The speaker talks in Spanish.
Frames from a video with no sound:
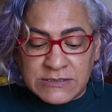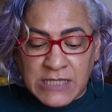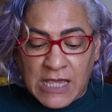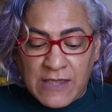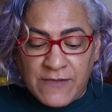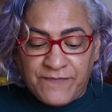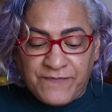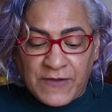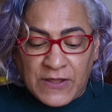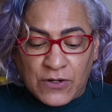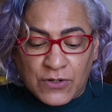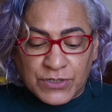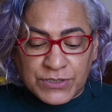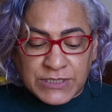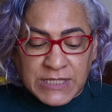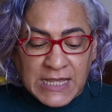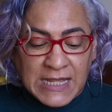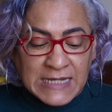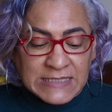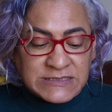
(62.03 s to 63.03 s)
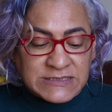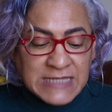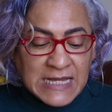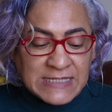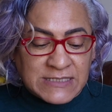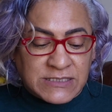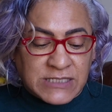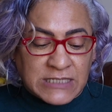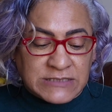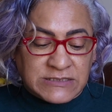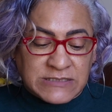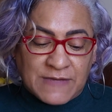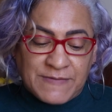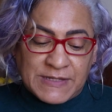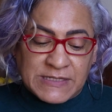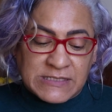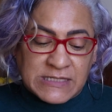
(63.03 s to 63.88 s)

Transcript: Jayfer Ortega Sánchez de